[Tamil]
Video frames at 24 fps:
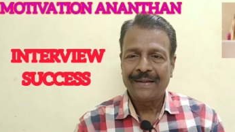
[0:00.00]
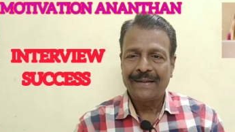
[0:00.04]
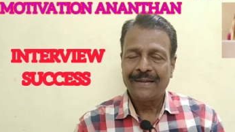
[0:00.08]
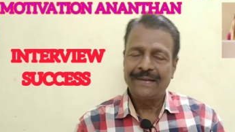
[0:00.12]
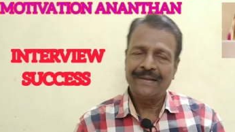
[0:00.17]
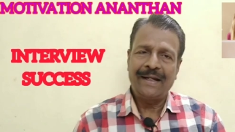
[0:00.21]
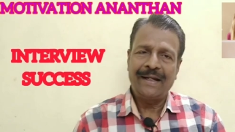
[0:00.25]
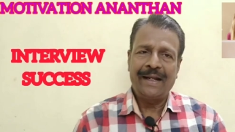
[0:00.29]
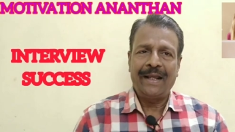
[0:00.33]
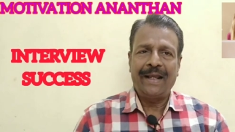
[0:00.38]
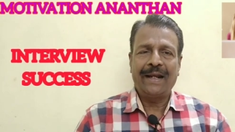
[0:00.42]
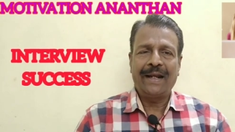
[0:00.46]

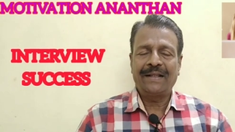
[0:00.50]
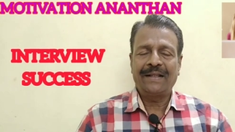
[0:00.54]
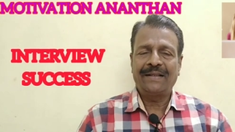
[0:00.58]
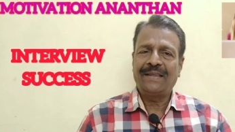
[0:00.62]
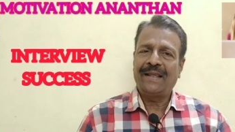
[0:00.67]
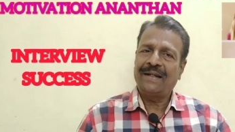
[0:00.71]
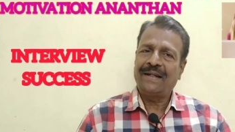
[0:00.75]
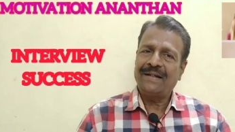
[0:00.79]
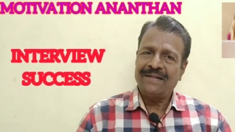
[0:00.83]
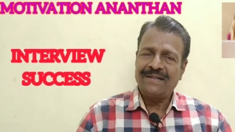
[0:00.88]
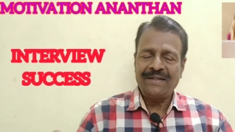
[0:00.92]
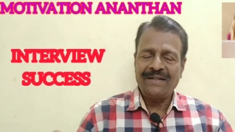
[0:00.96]
இதில் எனக்கு
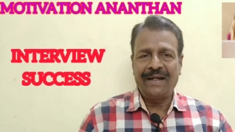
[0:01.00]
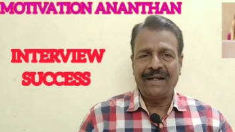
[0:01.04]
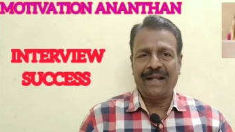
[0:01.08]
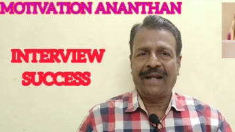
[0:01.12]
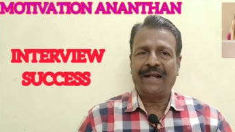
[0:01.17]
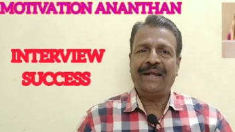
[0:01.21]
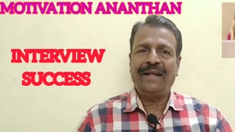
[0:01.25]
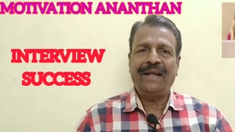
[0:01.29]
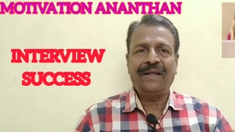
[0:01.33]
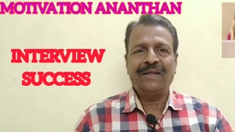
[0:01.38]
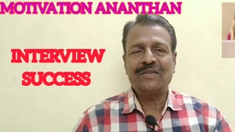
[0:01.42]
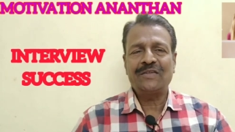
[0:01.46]
தெரிஞ்சு
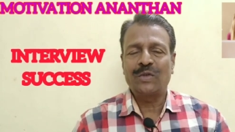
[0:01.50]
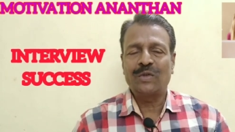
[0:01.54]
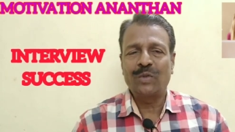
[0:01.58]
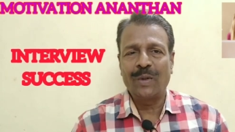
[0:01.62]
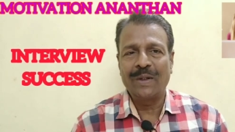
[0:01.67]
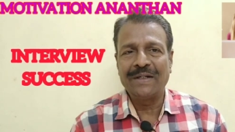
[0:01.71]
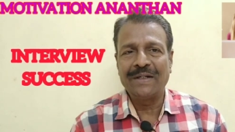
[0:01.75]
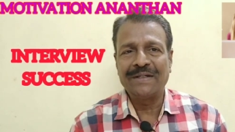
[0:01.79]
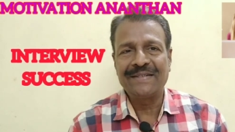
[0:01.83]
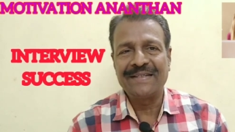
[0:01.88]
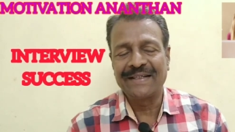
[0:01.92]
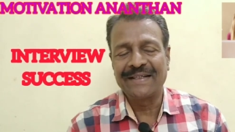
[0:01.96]
நிறைய
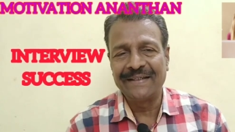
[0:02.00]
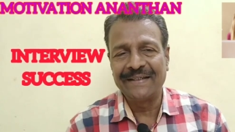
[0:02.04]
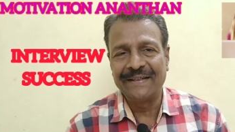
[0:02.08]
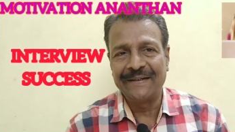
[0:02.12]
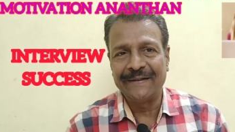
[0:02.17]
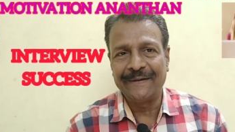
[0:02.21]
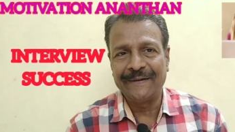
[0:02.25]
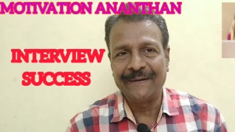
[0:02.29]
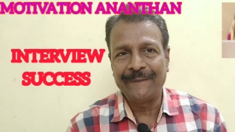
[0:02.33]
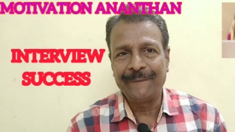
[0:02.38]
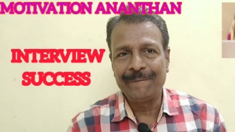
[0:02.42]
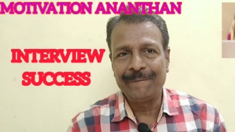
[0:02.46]
ஸ்டூடெண்ட்ஸுக்கு
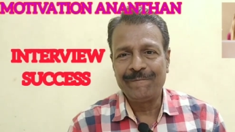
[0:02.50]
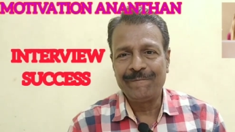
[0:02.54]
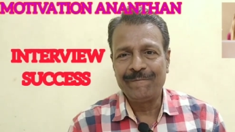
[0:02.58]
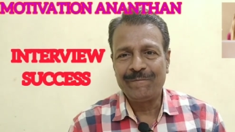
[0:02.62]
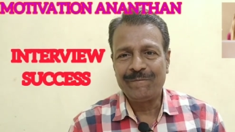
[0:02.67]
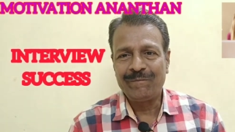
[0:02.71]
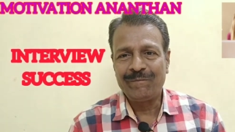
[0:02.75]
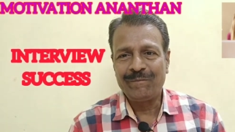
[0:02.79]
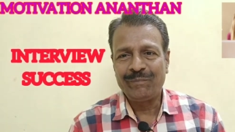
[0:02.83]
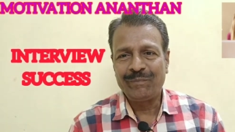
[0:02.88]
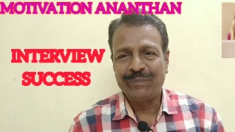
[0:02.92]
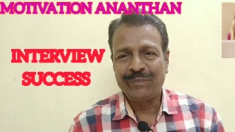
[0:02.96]

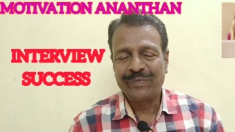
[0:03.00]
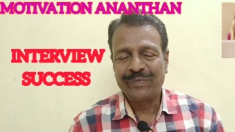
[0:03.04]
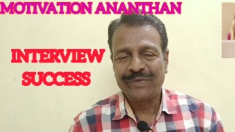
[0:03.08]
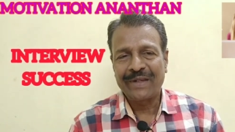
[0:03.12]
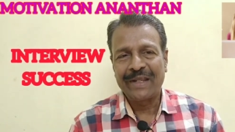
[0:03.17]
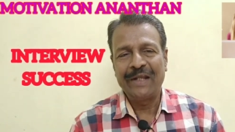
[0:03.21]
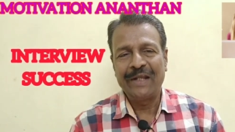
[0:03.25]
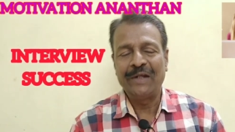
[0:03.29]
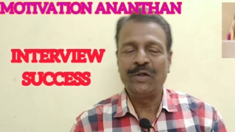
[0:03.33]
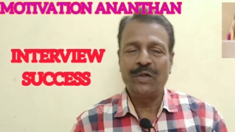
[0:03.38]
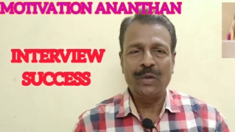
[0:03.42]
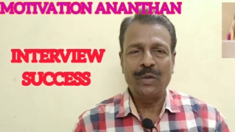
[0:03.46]

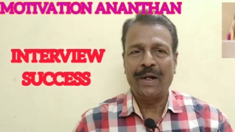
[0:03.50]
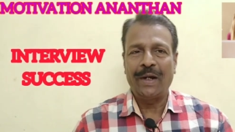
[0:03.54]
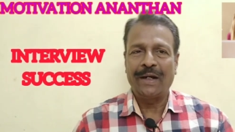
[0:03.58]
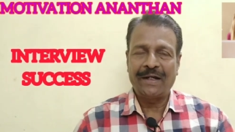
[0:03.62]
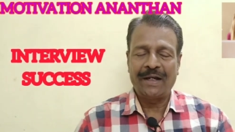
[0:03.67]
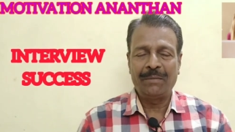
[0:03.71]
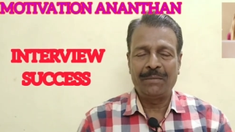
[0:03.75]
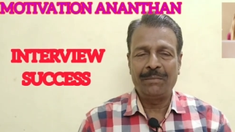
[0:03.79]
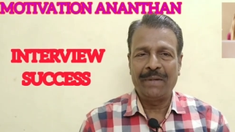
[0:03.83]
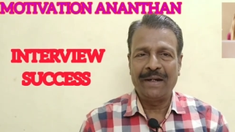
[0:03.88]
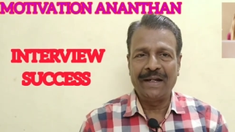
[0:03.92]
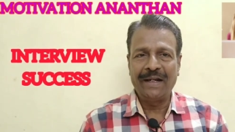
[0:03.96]
இன்டர்வியூ
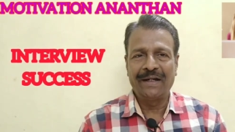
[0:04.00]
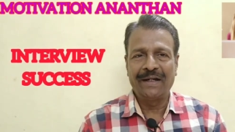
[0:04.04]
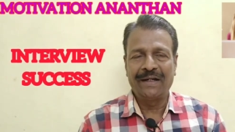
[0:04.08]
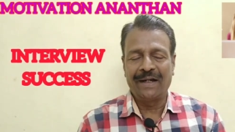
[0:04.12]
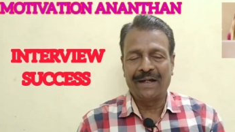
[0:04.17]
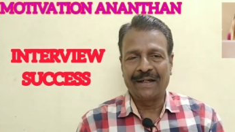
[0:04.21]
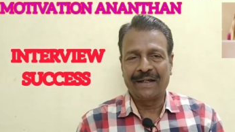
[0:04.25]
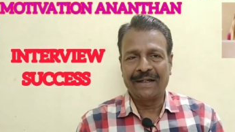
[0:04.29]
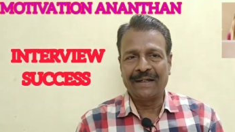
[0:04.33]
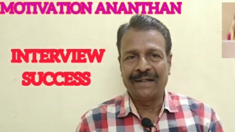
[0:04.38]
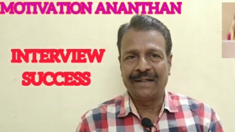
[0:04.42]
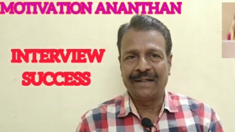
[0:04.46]
அட்டன்
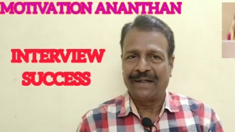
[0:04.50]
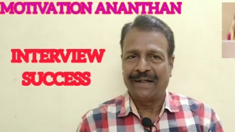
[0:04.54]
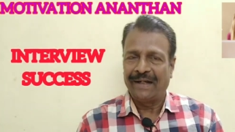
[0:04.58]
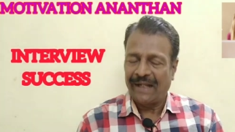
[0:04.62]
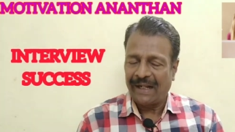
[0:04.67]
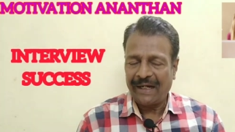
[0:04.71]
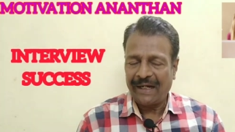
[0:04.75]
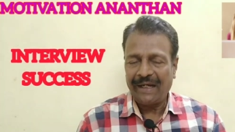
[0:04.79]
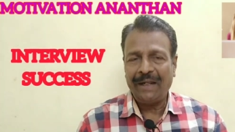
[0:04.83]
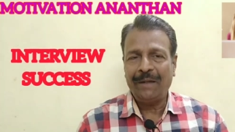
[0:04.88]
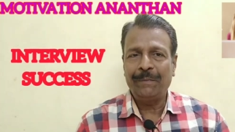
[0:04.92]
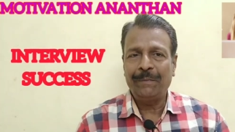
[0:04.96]
பண்ணியிருக்காங்க
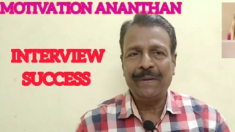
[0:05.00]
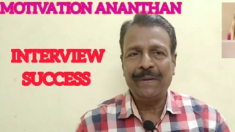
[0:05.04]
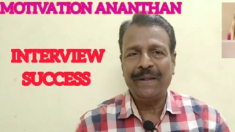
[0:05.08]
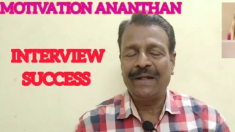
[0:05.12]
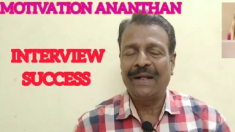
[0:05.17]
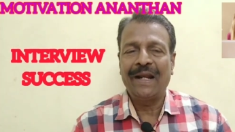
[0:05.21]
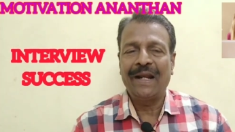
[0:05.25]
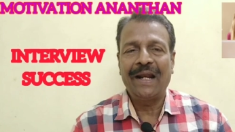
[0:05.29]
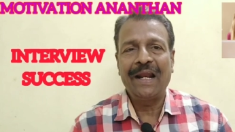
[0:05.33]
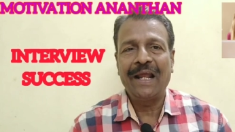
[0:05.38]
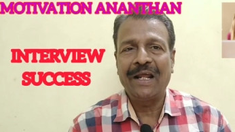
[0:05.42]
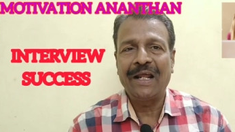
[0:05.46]
நிறைய பேர்
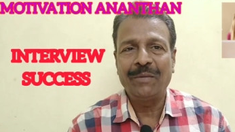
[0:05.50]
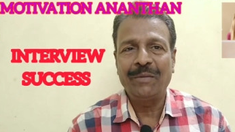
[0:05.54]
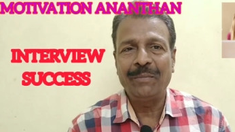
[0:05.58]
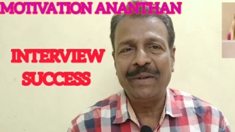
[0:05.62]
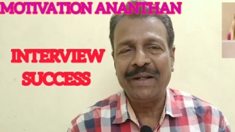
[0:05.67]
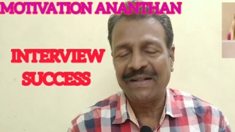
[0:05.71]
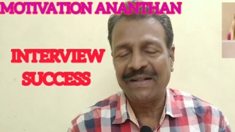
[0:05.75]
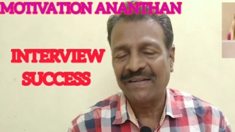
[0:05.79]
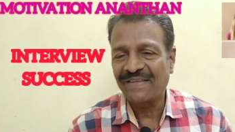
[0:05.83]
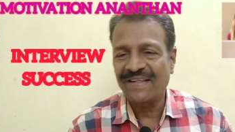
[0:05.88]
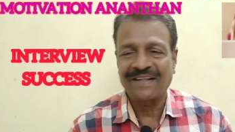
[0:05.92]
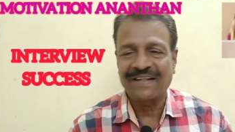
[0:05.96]

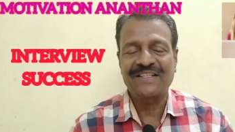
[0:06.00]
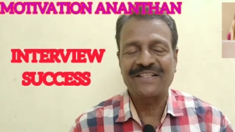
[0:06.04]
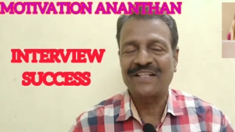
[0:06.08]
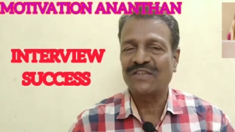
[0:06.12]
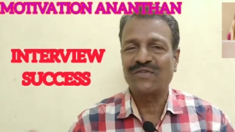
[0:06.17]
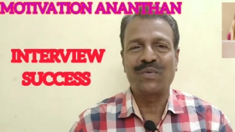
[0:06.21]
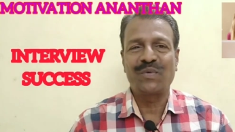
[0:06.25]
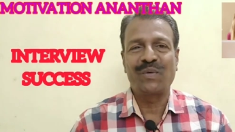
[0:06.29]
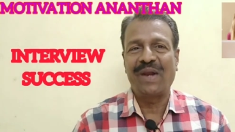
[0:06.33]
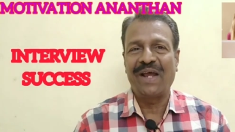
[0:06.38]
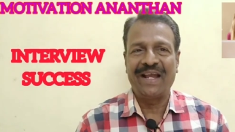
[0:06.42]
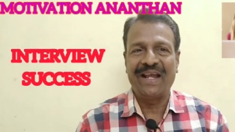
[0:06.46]
எல்லாருமே
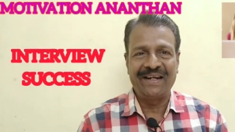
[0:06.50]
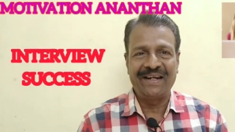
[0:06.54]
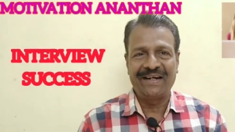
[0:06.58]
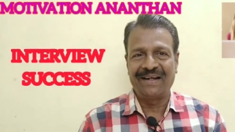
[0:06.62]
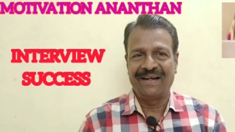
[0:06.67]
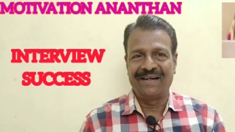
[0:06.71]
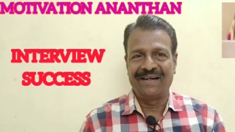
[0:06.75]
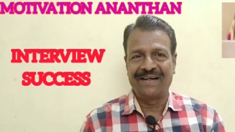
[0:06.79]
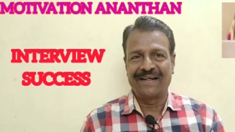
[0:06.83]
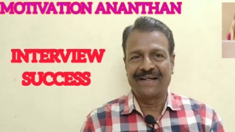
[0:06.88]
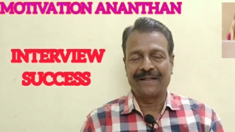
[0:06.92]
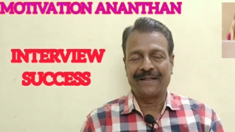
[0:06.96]
சக்ஸஸ்ஃபுல்லாக
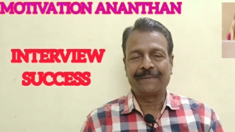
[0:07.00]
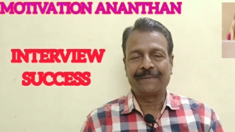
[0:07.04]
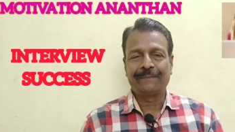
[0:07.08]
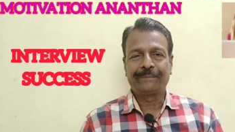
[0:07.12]
ஆயிருக்காங்க